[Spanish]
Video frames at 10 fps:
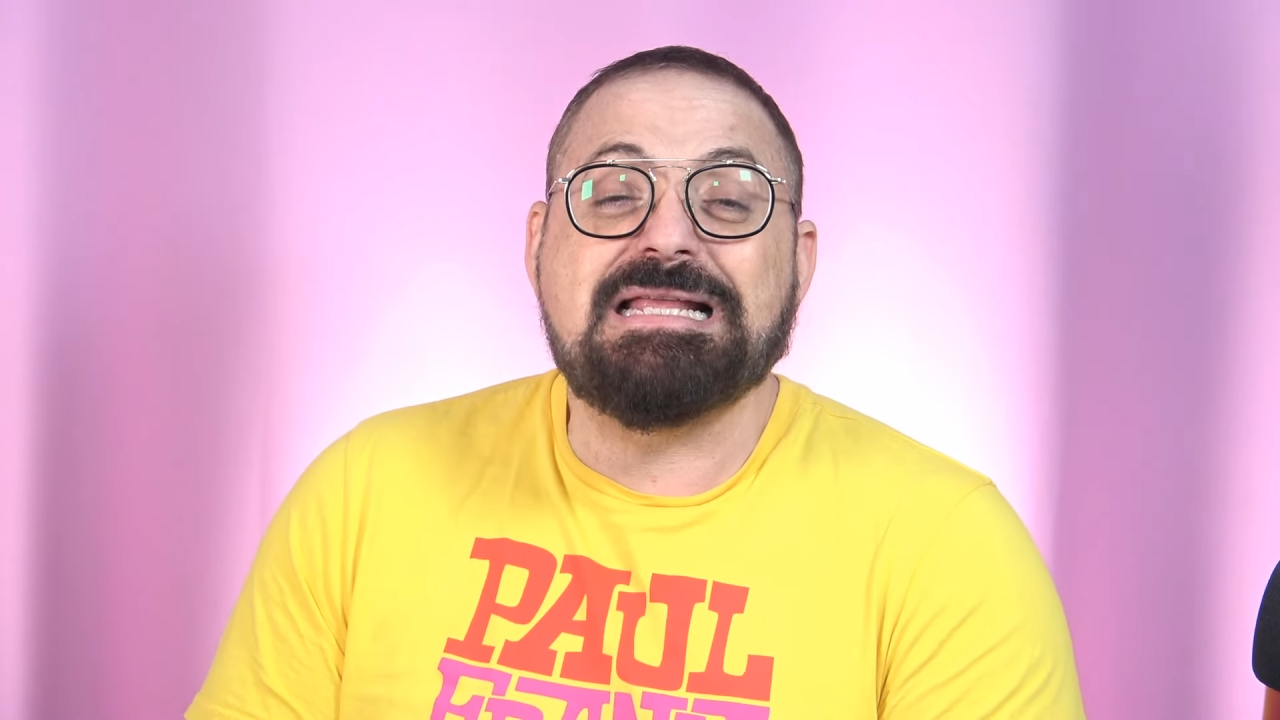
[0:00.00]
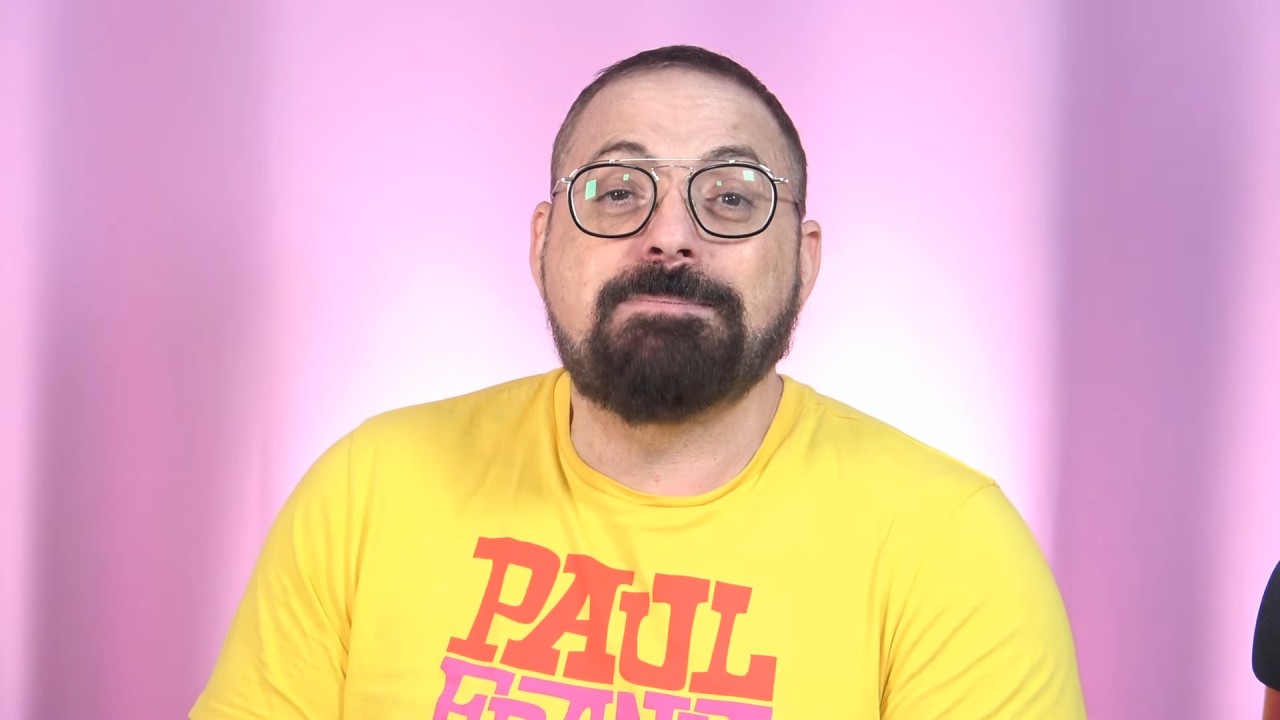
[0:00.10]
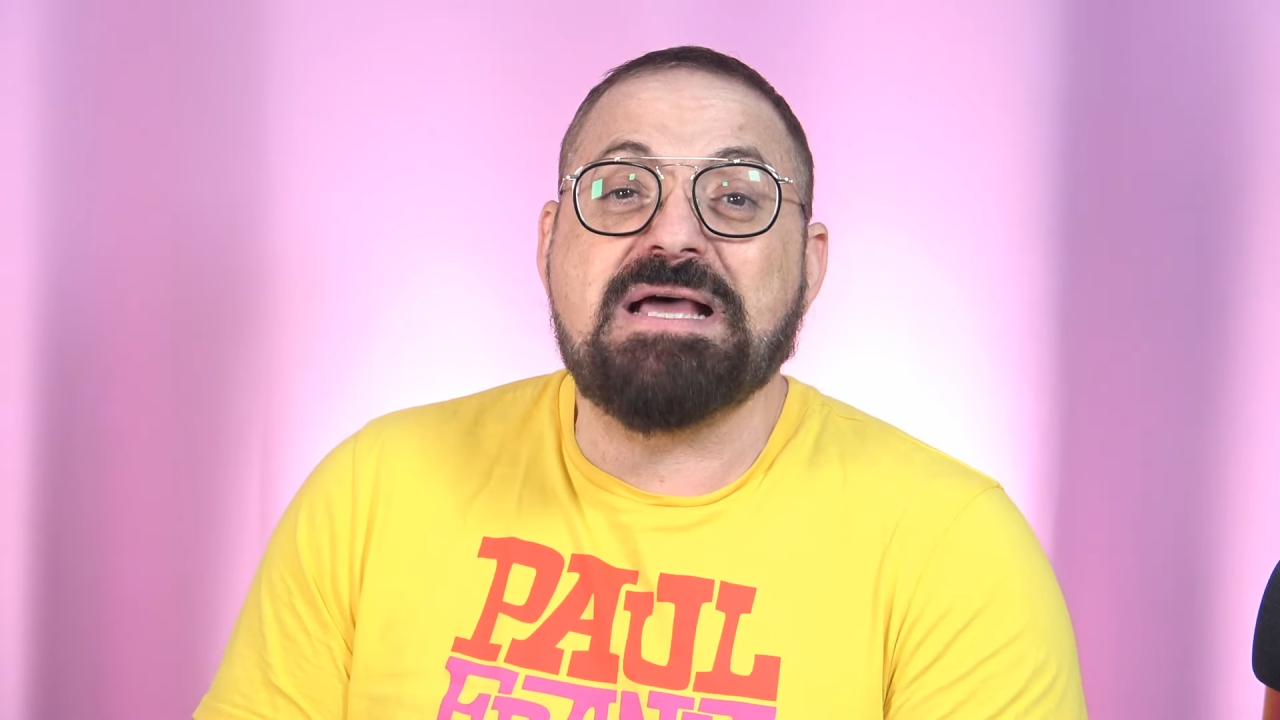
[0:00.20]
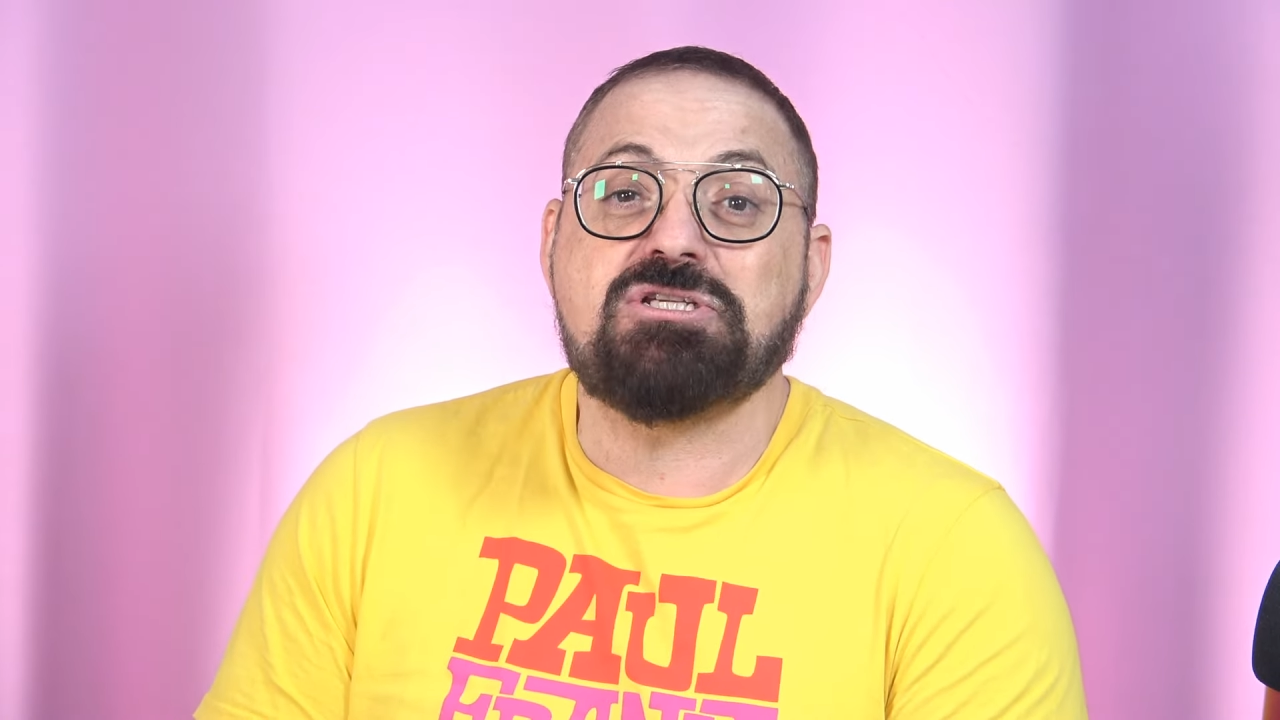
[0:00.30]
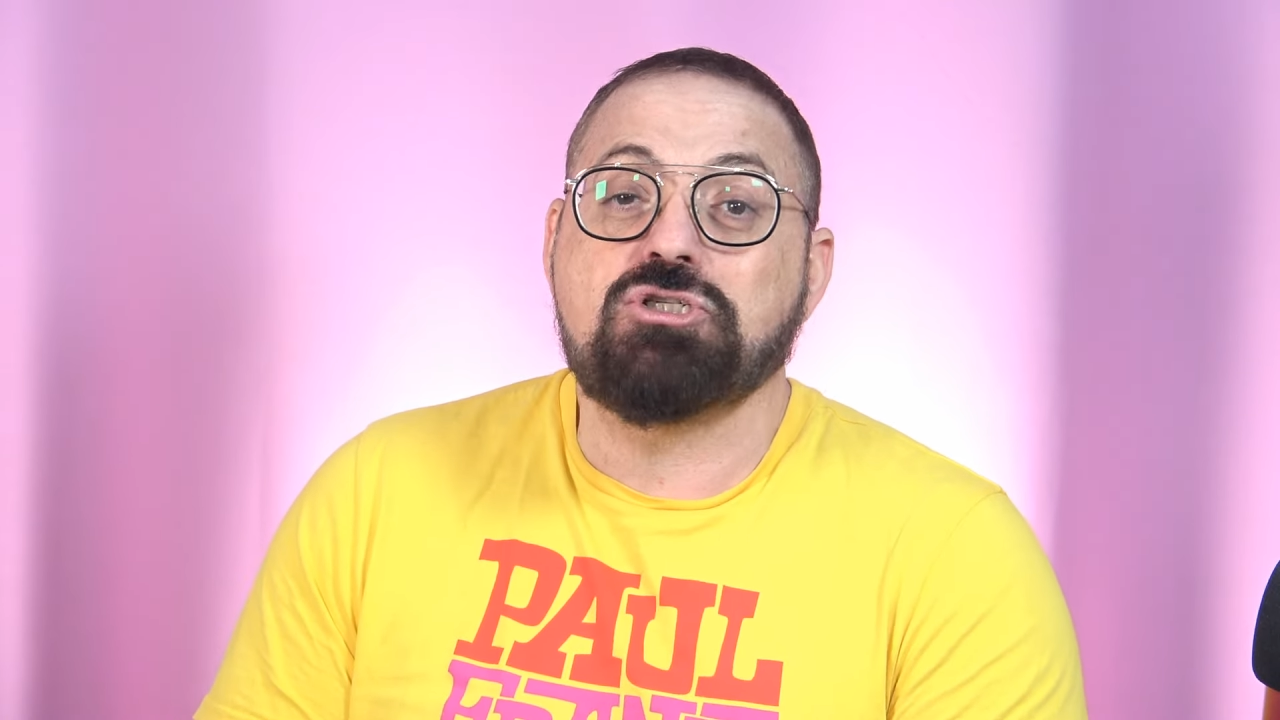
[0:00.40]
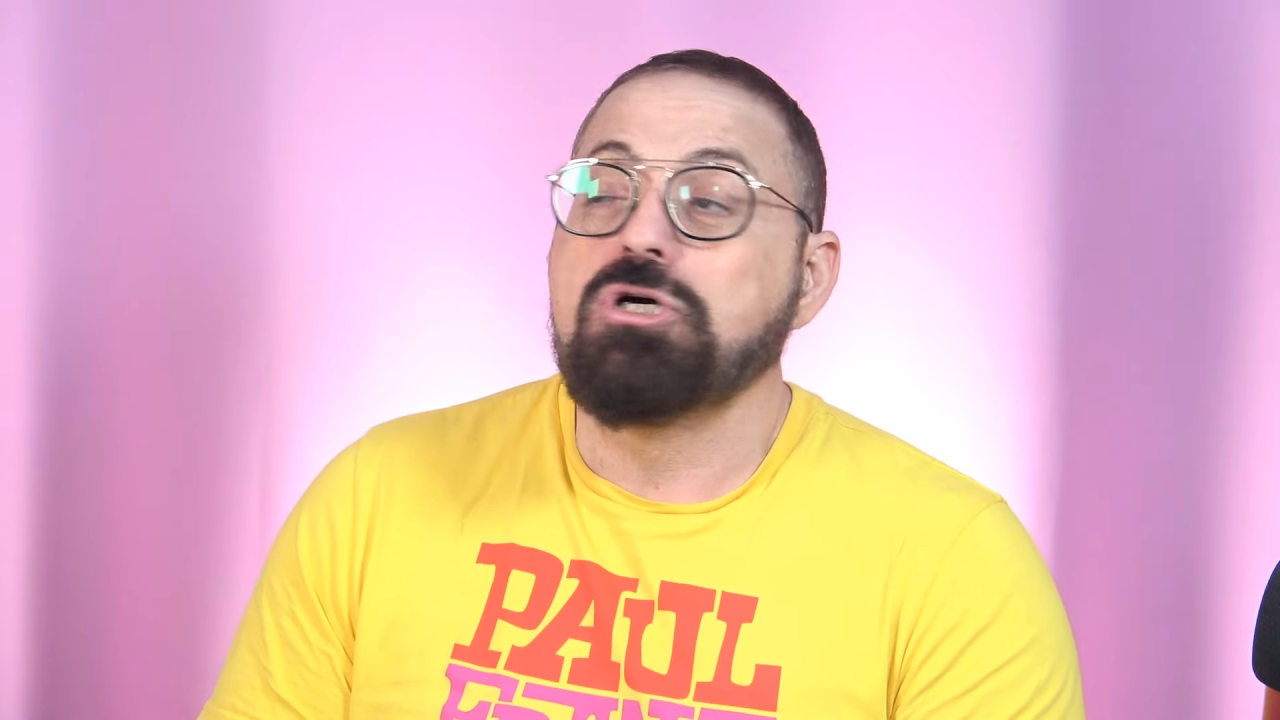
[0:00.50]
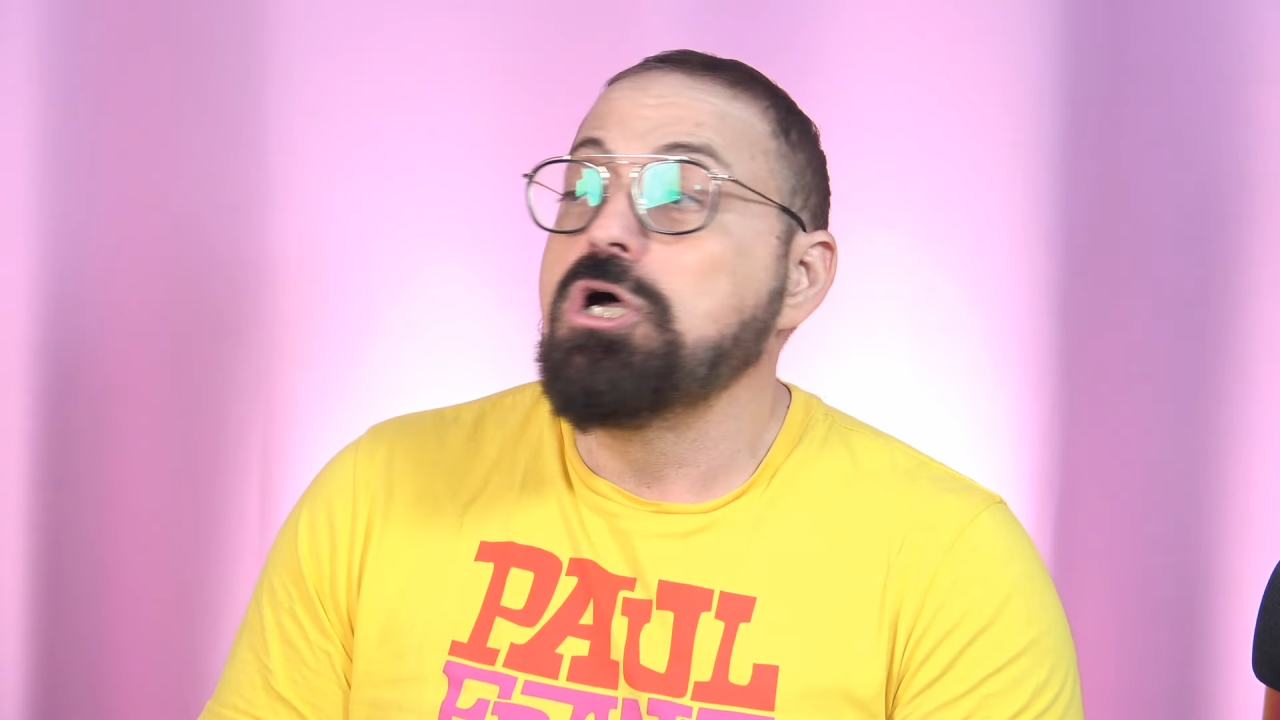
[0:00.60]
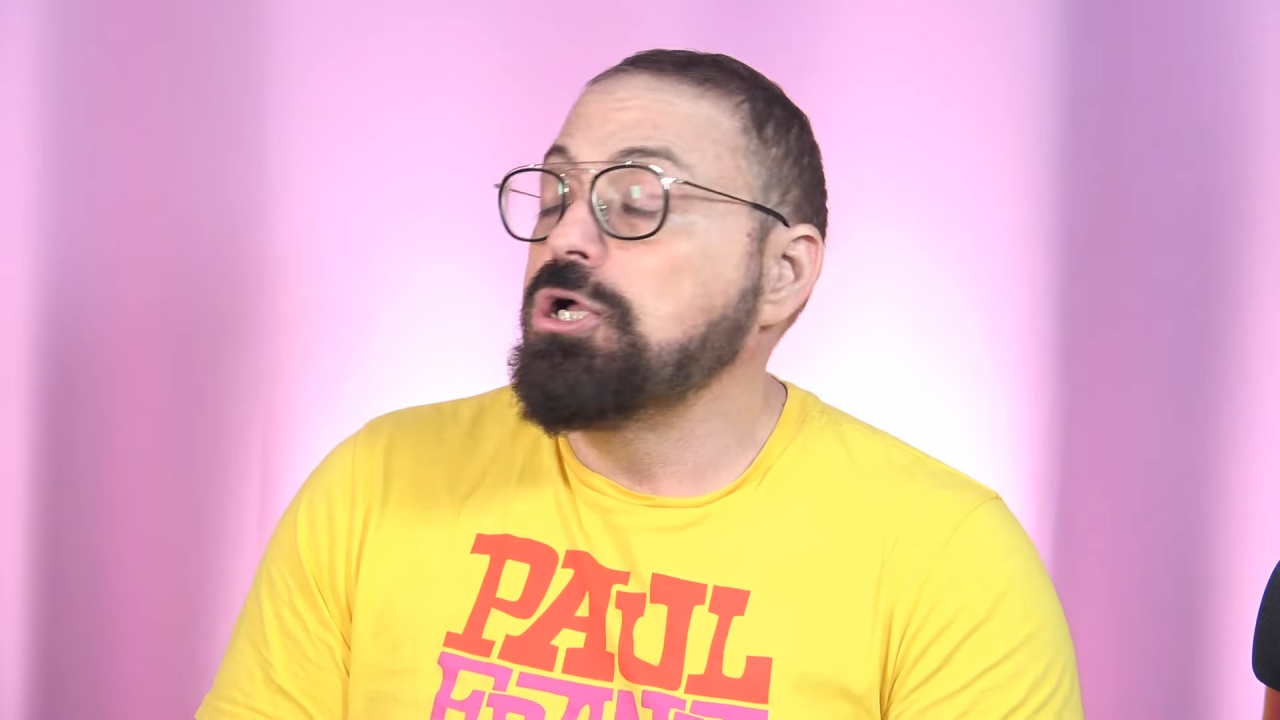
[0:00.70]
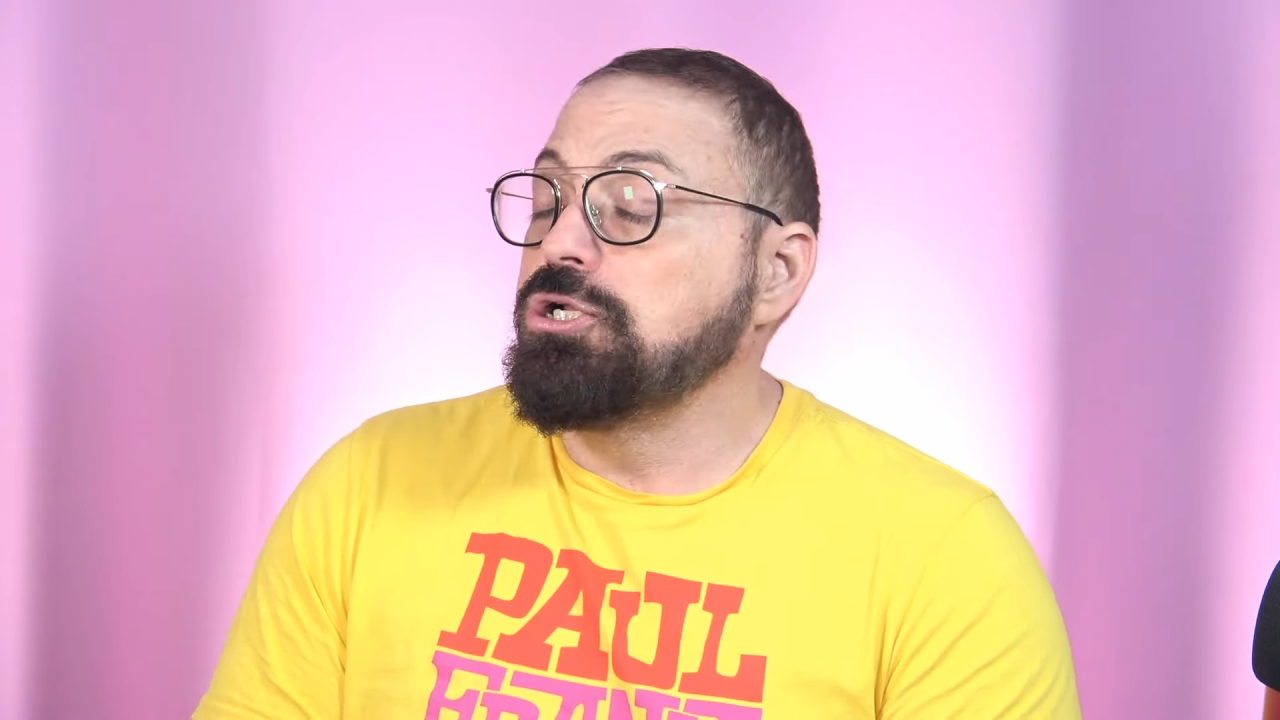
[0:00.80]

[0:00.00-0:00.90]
del paso